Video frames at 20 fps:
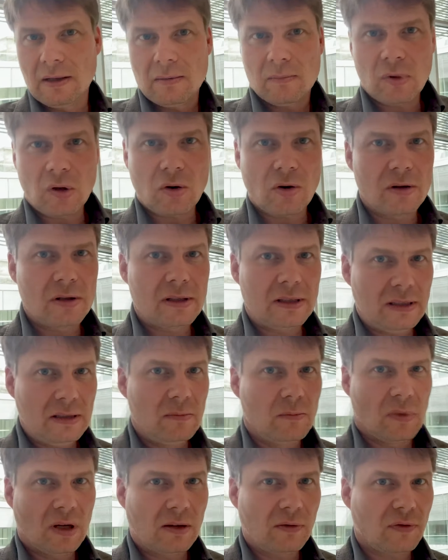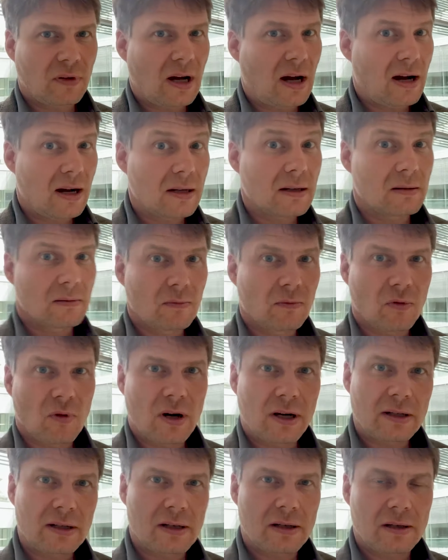Man könnte ihn mal fragen, wo
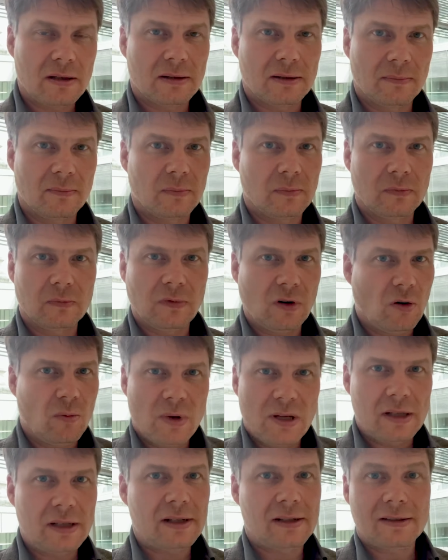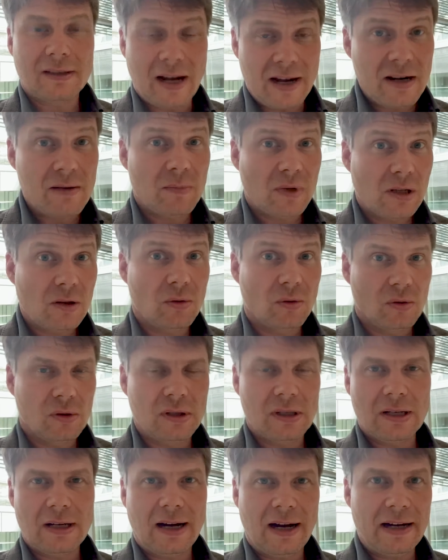eigentlich, ähm, warum er nicht seine
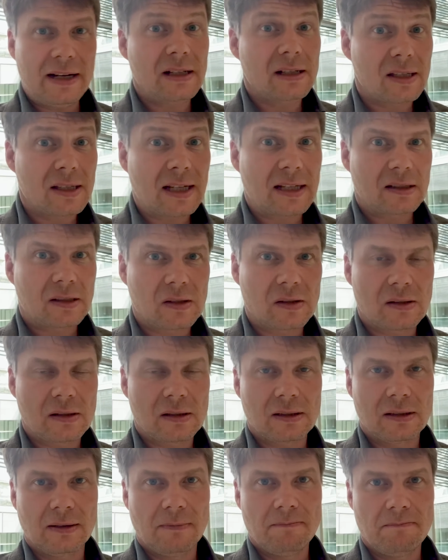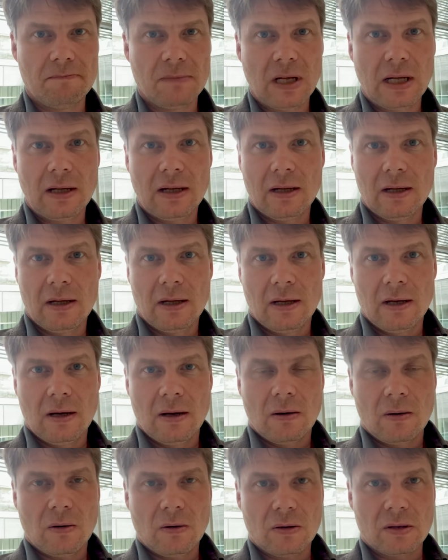Millionen einsetzt.
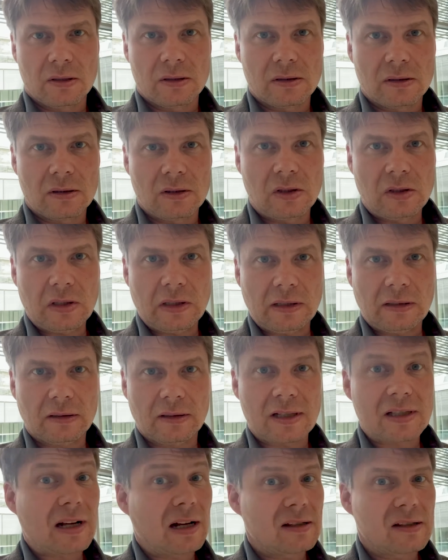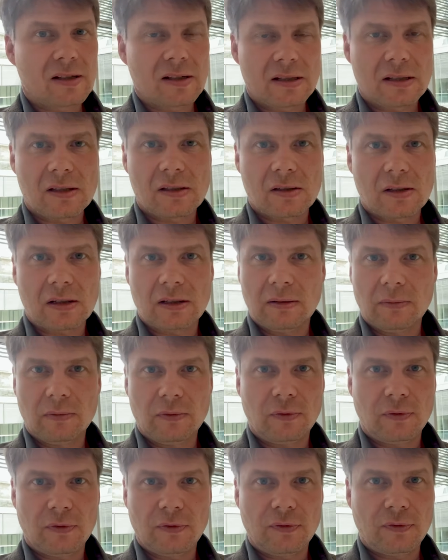Und äh, das Ganze ist äh,
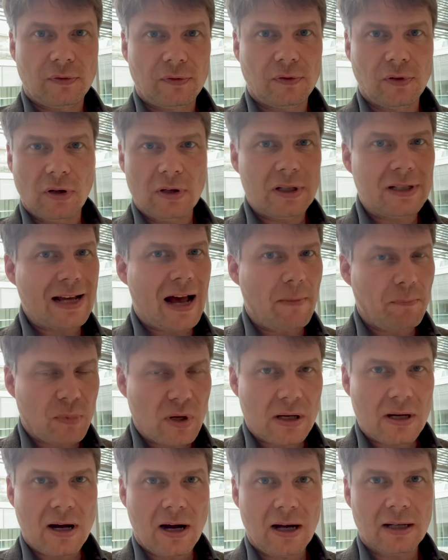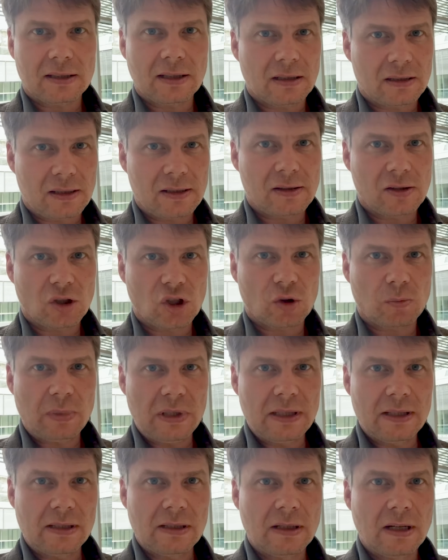völlig abgekatert, dieses
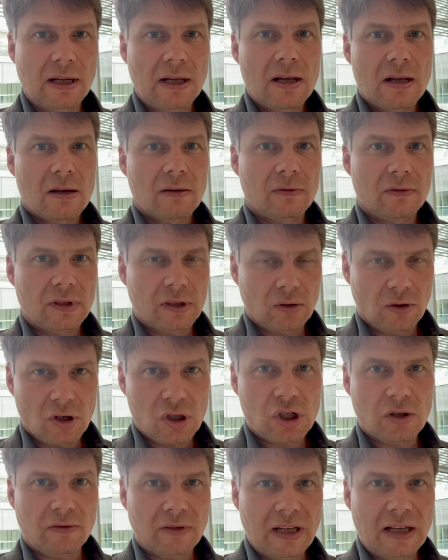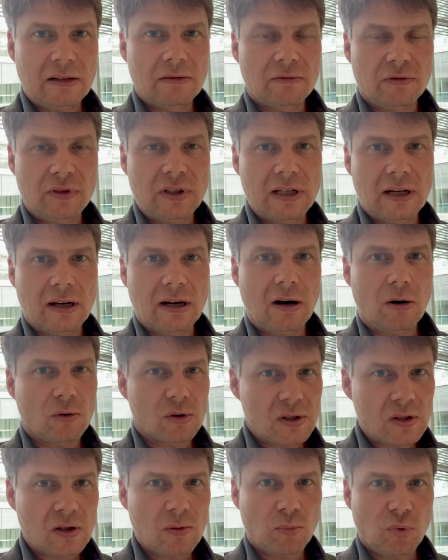Spiel. Wir Deutsche werden wieder
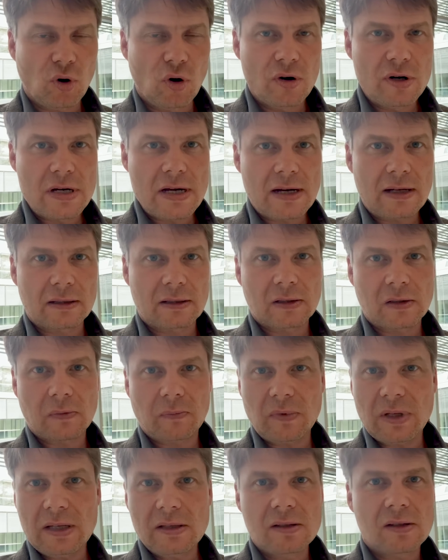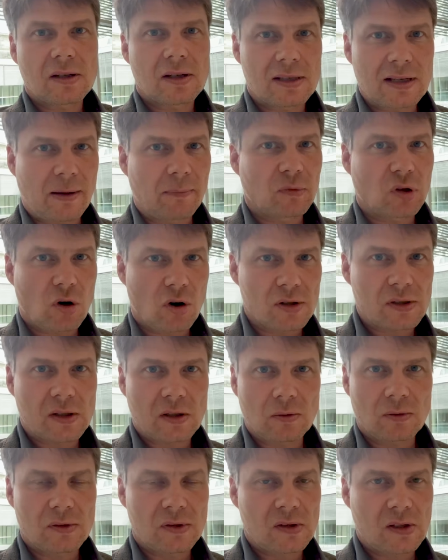ausgeplündert. Insgesamt
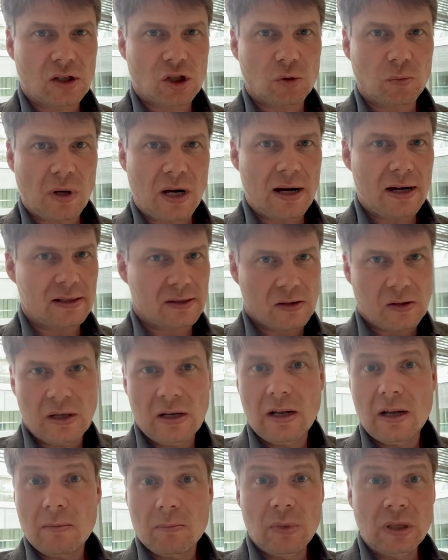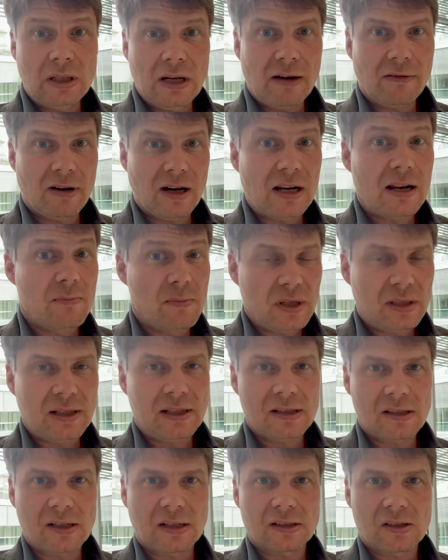kostet uns der Spaß mittlerweile mit
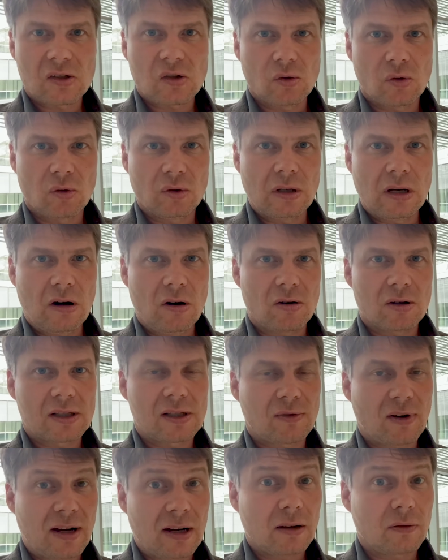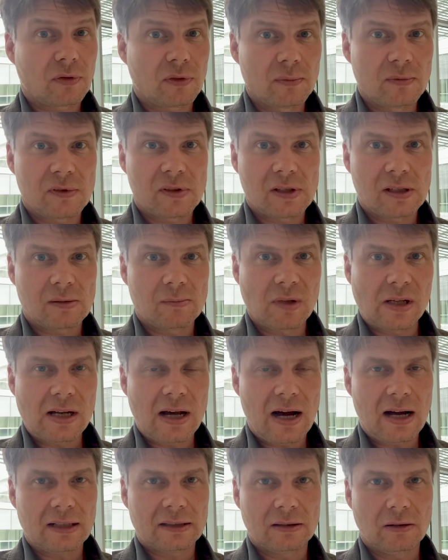den Sanktionen auch 250
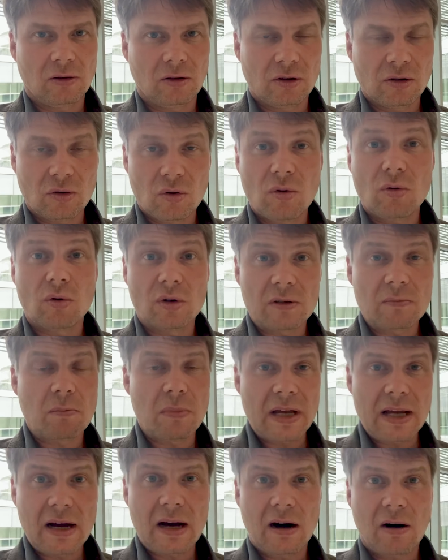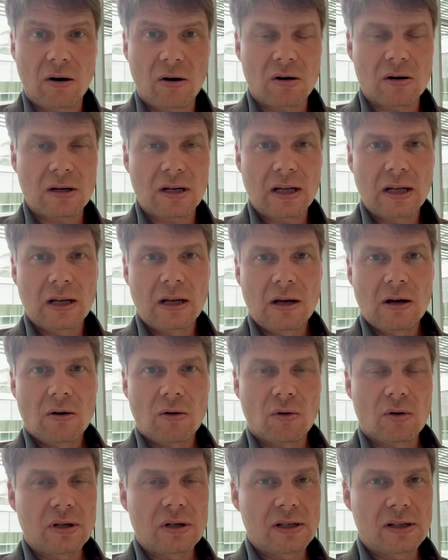Milliarden Euro und mehr auch.
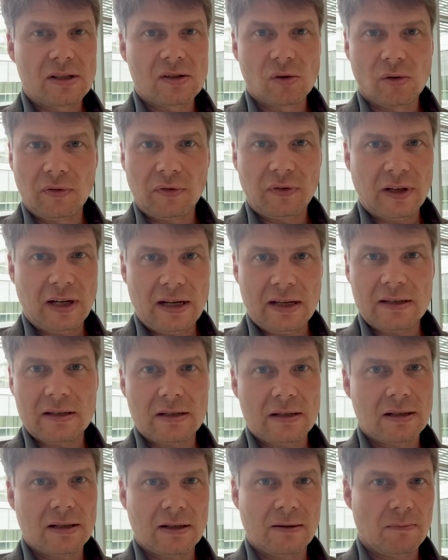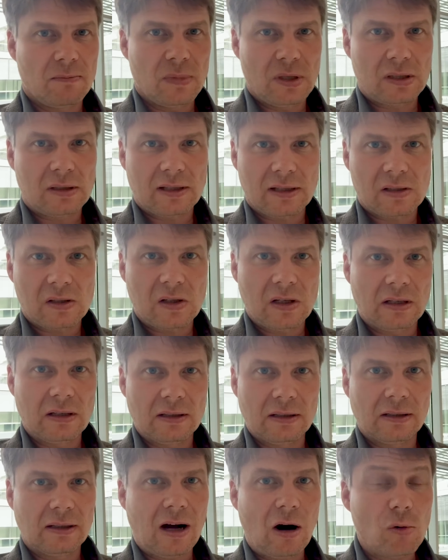Und insofern ähm, ist das hier
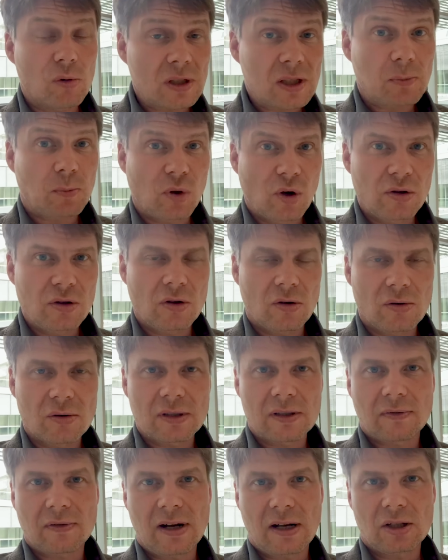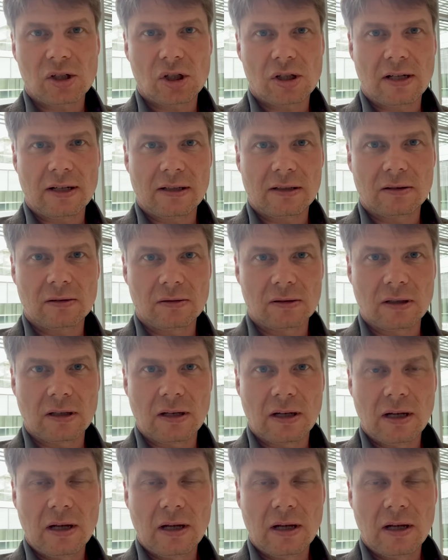eine Ausplünderungsveranstaltung.